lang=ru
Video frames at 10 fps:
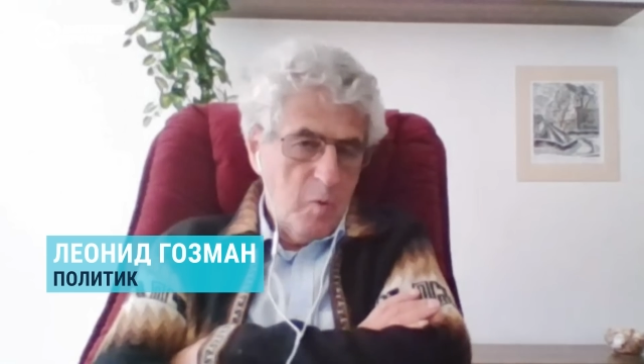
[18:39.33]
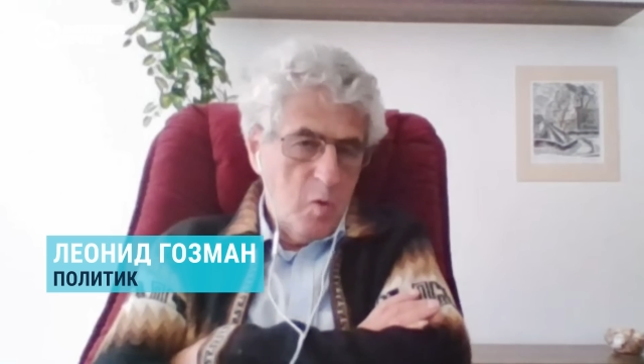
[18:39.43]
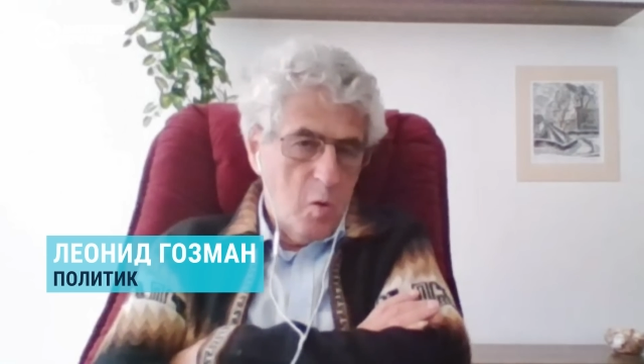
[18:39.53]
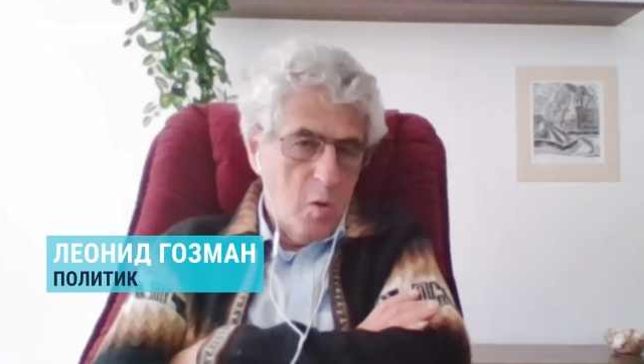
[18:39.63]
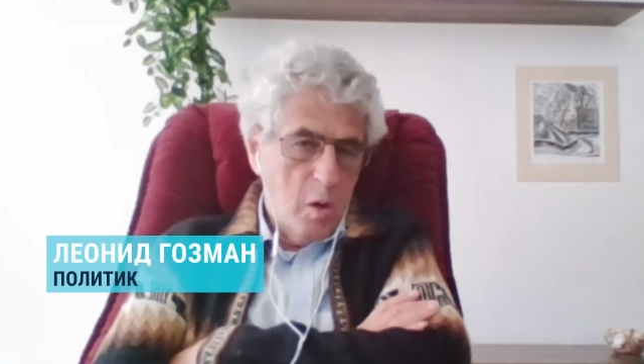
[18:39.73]

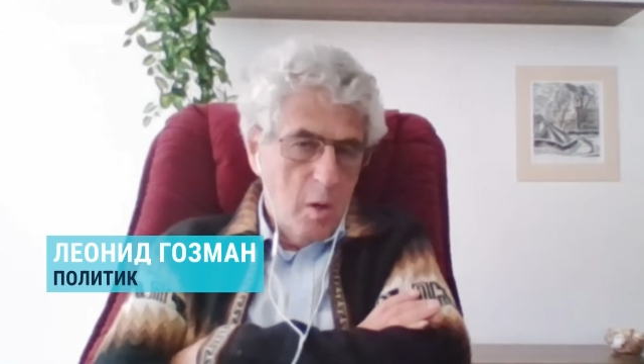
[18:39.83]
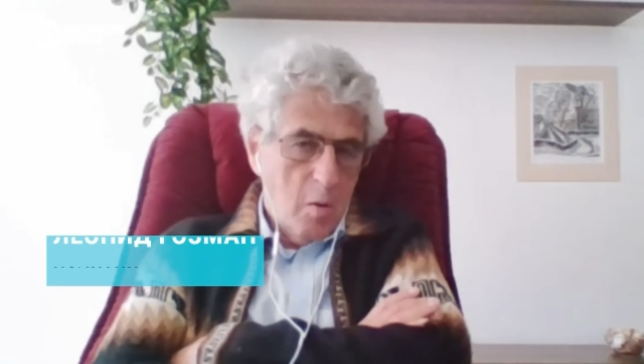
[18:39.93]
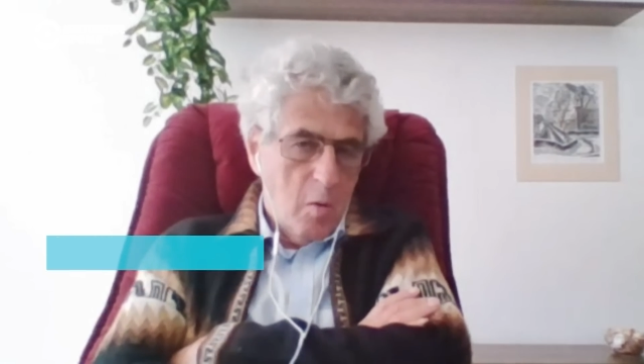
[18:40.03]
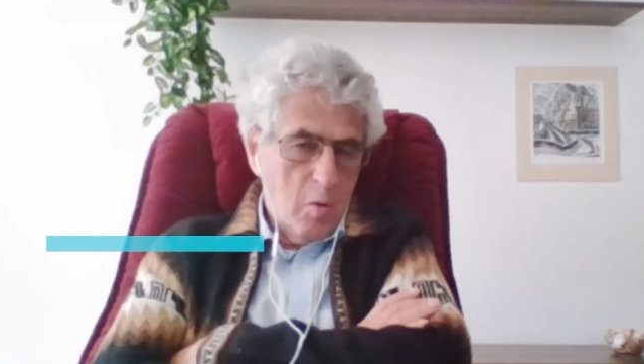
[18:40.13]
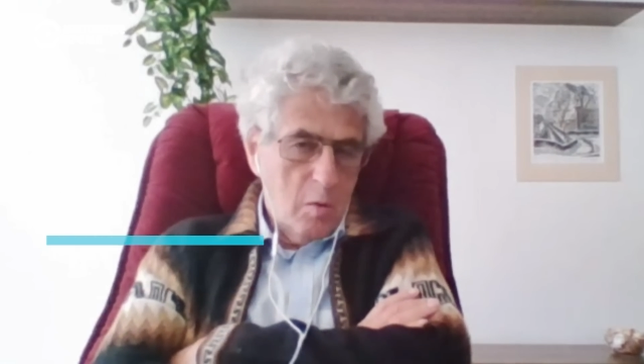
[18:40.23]
но
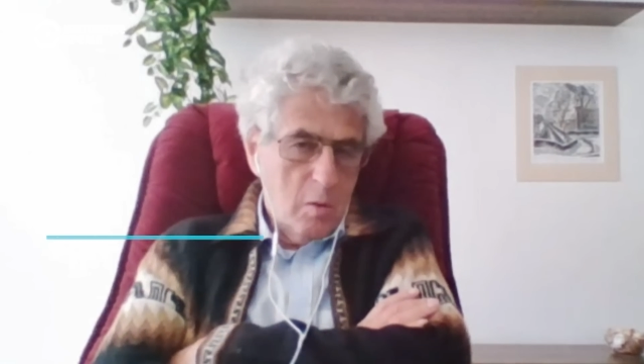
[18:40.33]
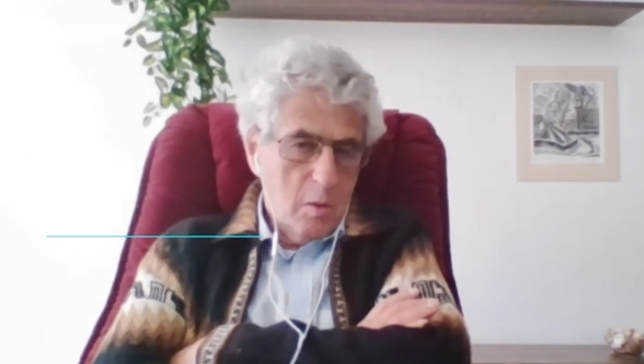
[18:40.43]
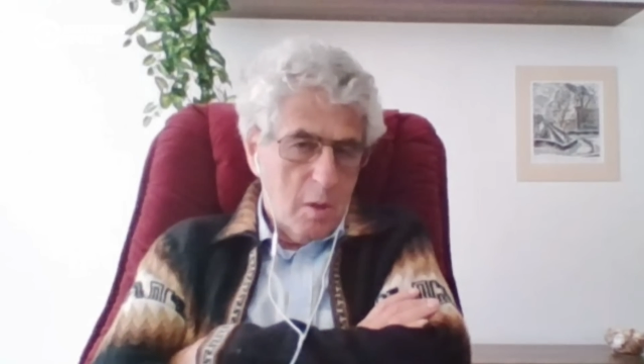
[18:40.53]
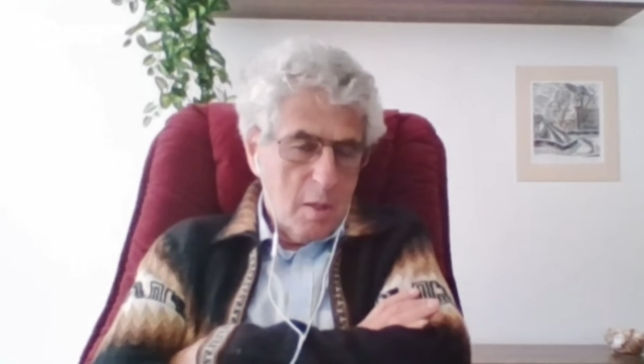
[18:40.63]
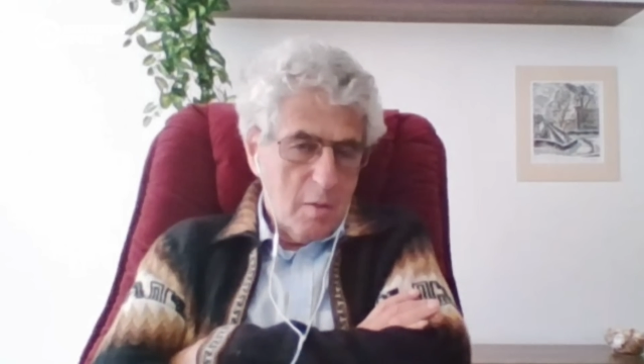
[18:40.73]

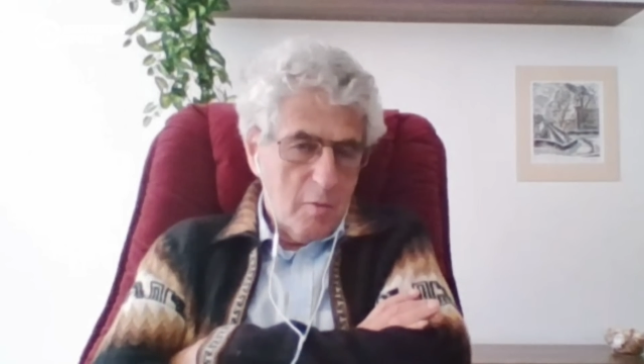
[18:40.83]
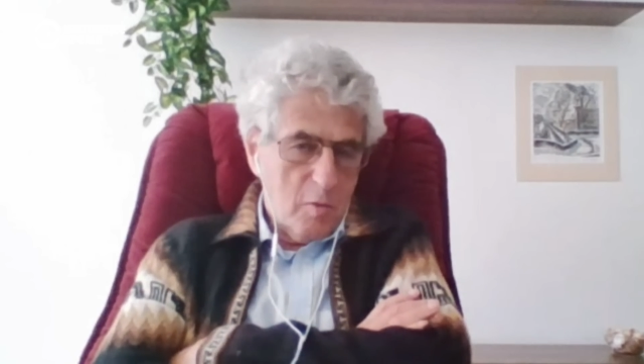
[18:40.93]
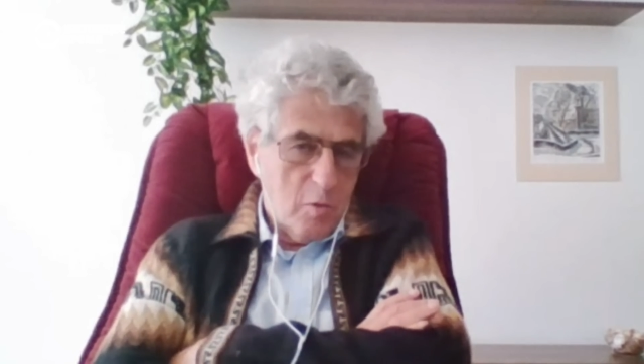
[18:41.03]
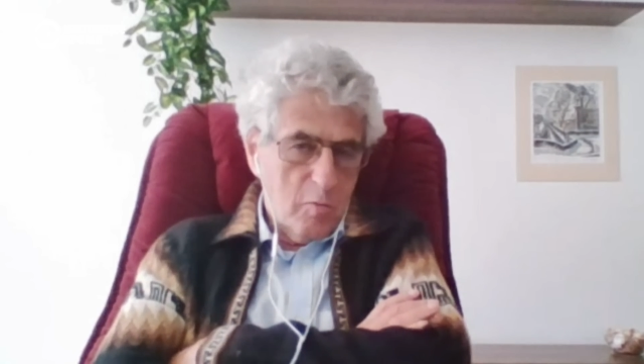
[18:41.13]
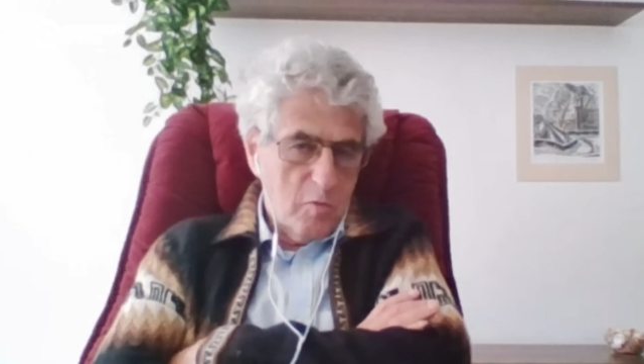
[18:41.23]
он как-то
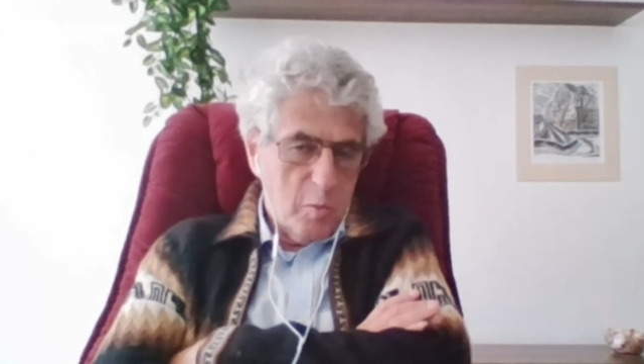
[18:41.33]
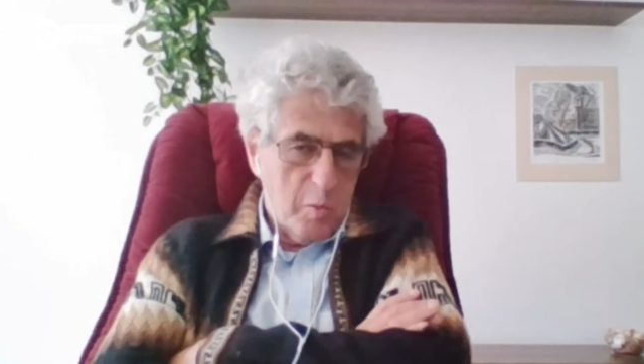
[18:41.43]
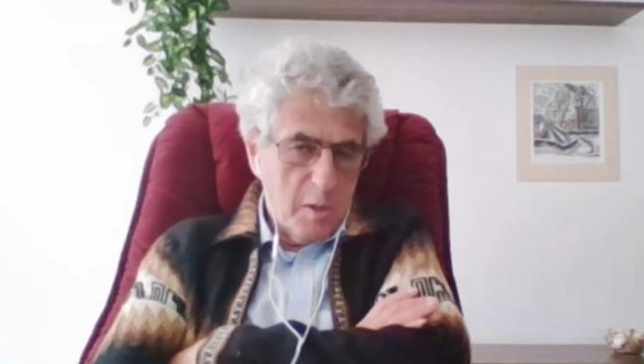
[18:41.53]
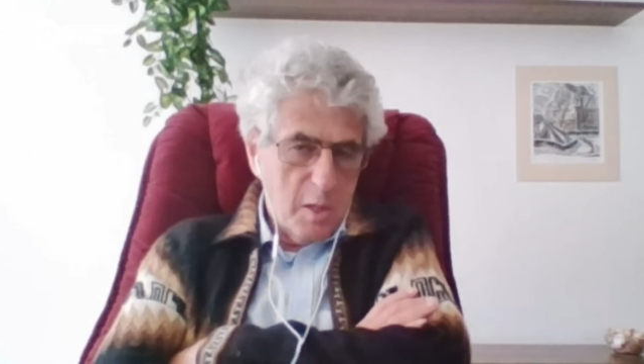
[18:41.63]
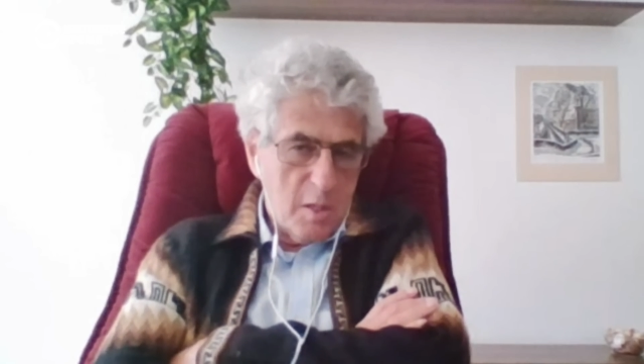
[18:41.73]
вот, он
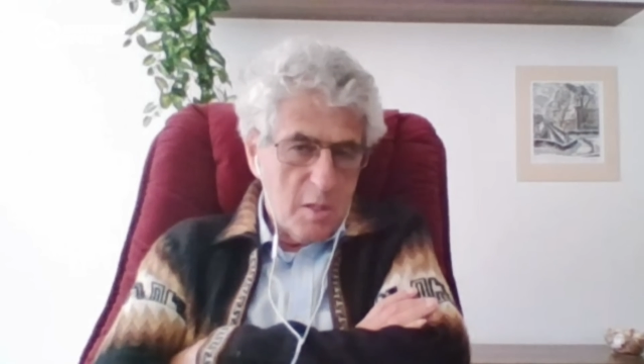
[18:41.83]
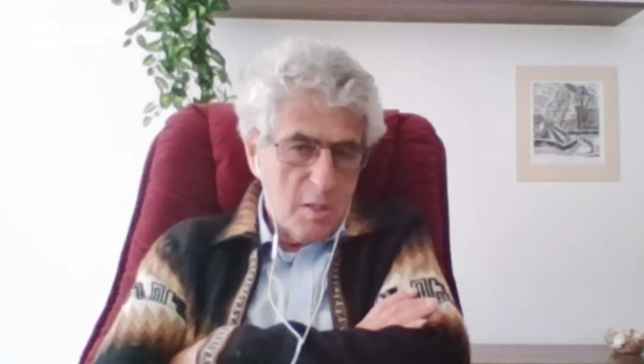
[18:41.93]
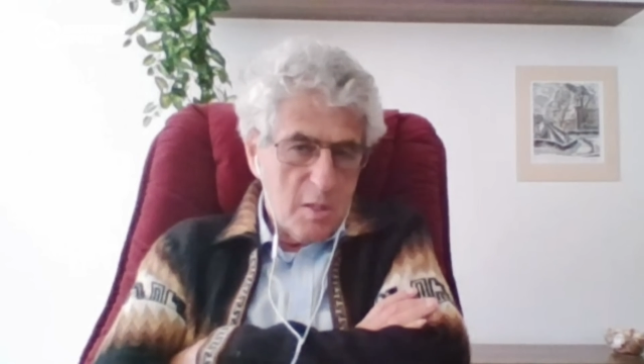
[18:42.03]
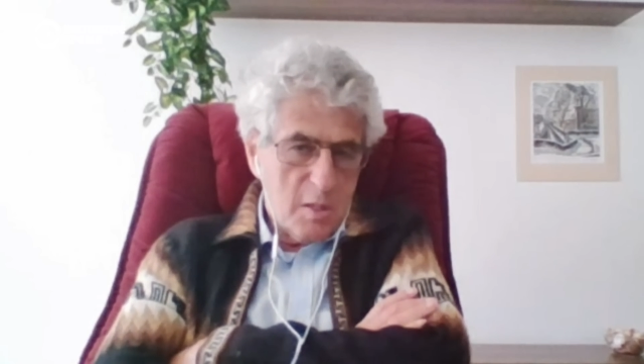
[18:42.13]
все пытается